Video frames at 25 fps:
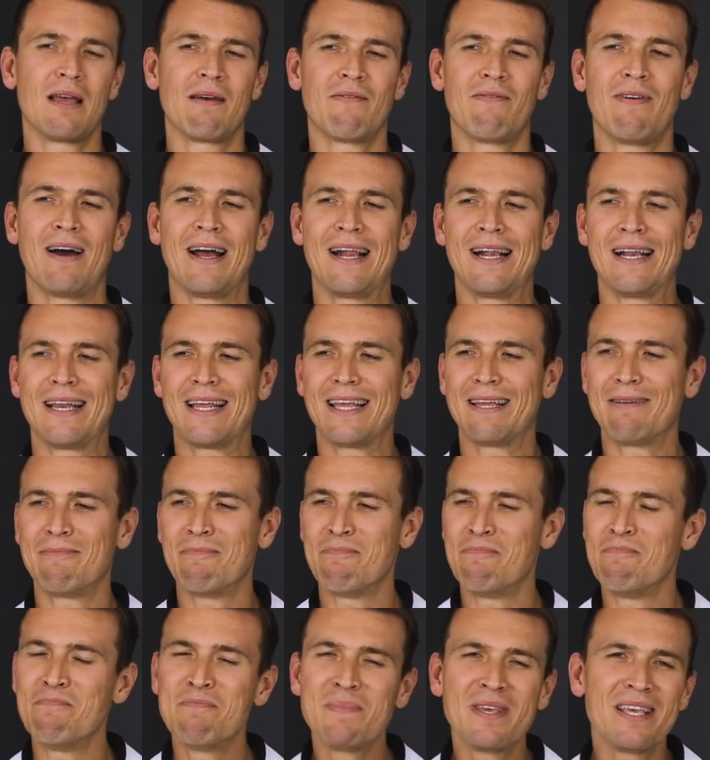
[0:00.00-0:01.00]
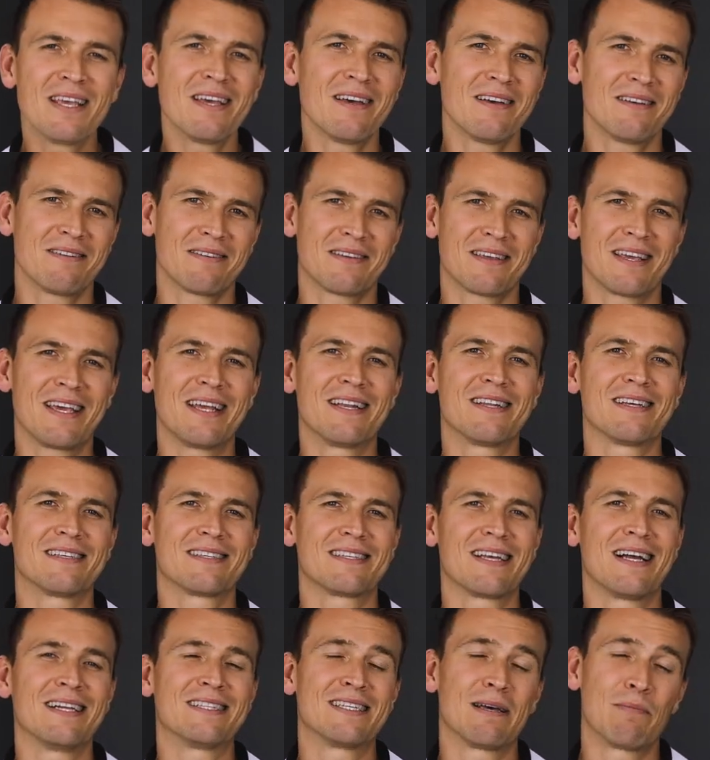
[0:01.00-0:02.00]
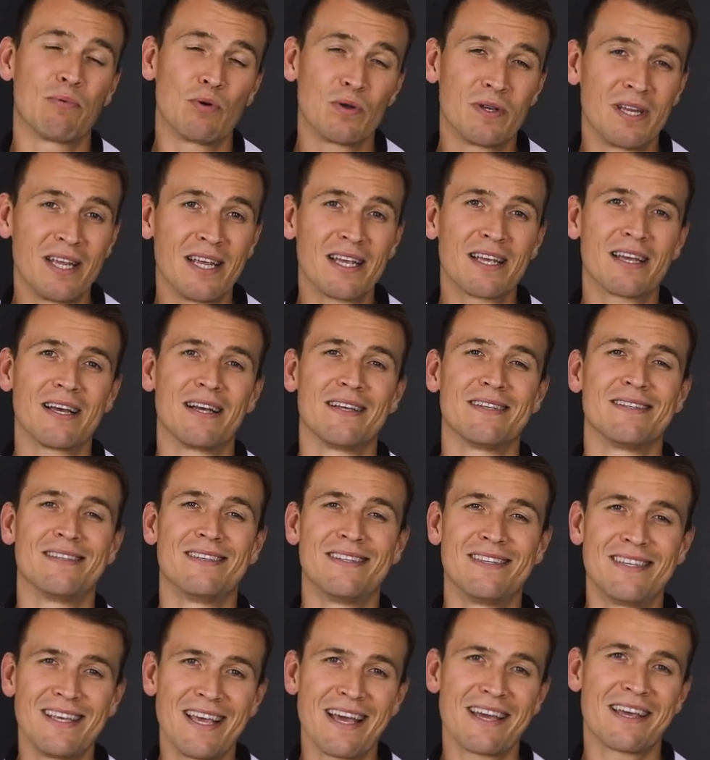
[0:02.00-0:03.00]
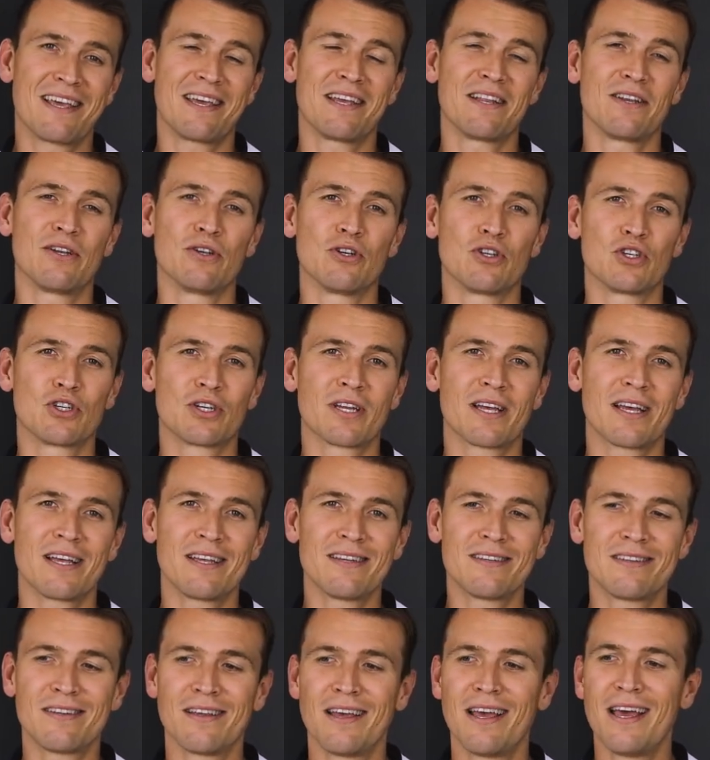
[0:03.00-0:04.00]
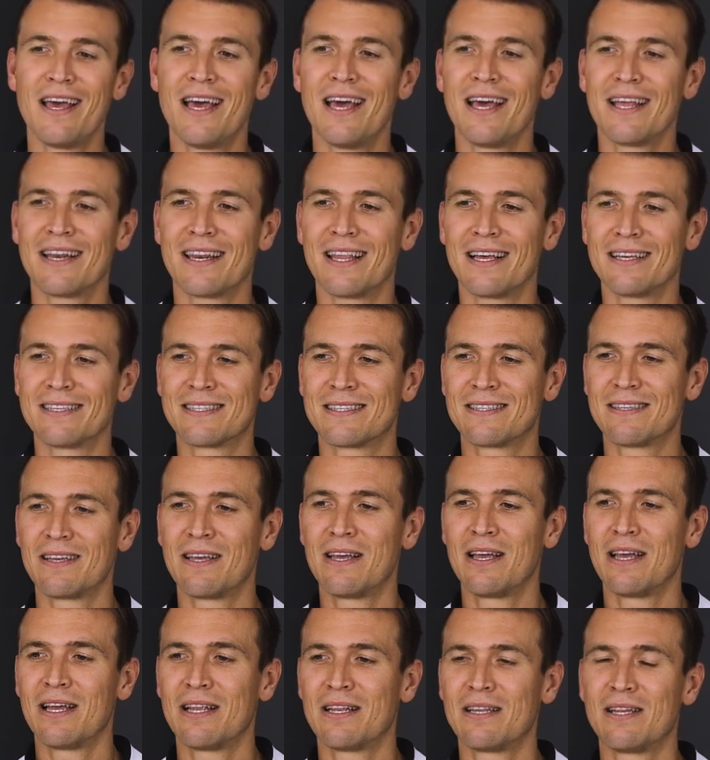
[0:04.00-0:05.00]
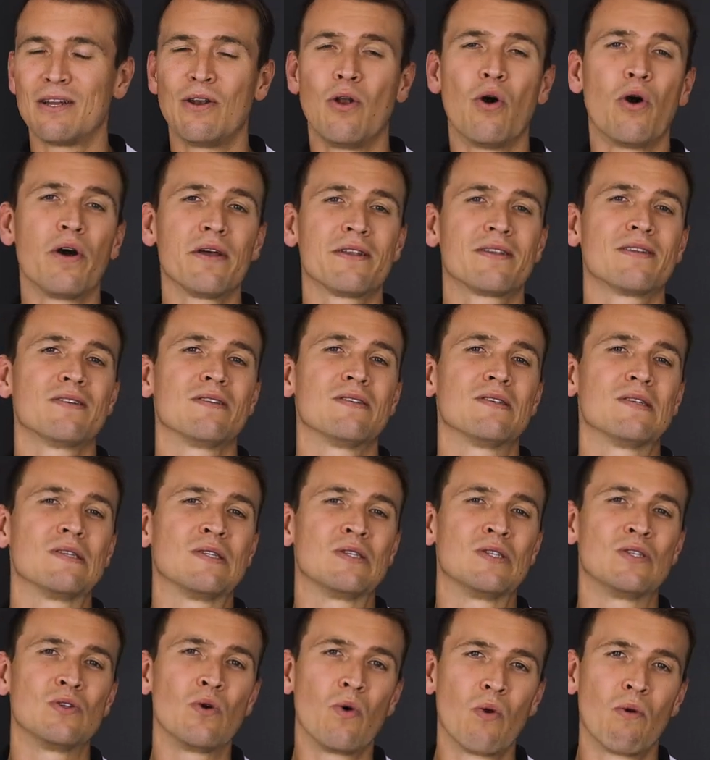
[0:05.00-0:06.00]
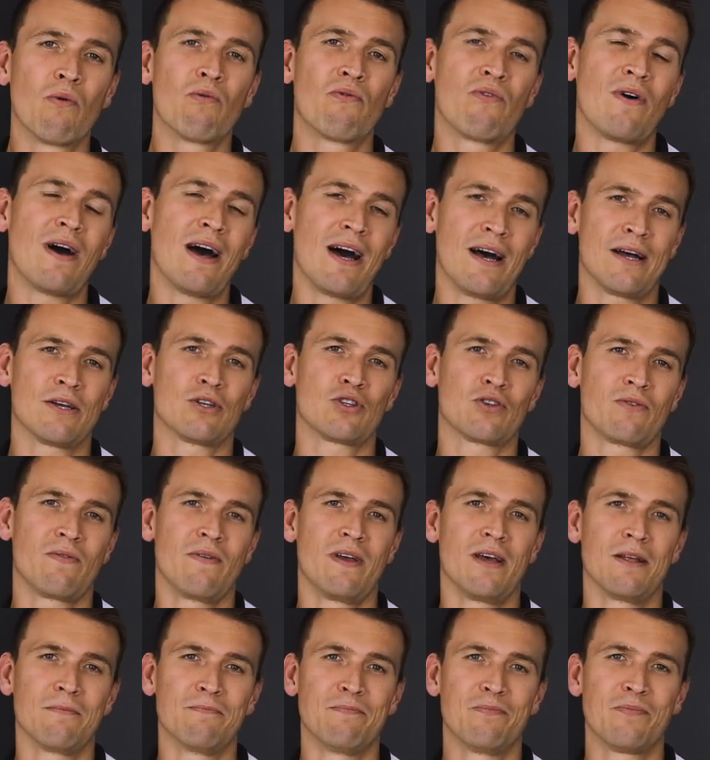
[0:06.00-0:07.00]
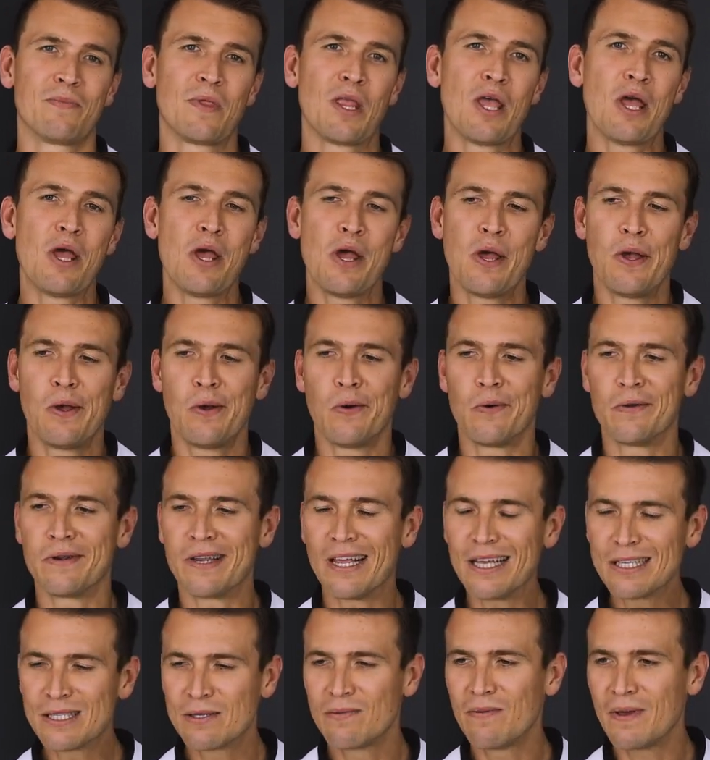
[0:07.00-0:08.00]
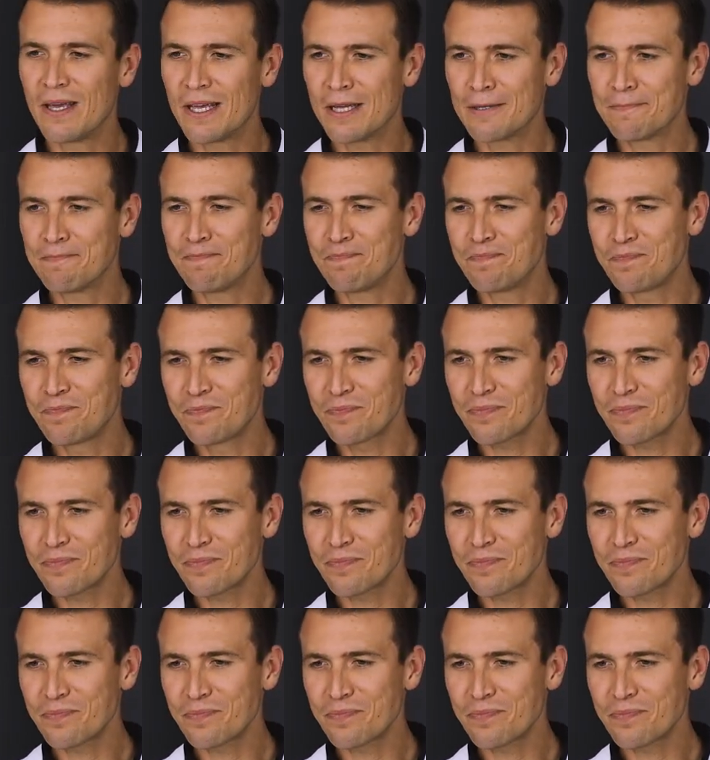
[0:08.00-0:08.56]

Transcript: Weil mir geht das als Apotheker sehr gegen den Strich, dass die Leute so verarscht werden. Und deswegen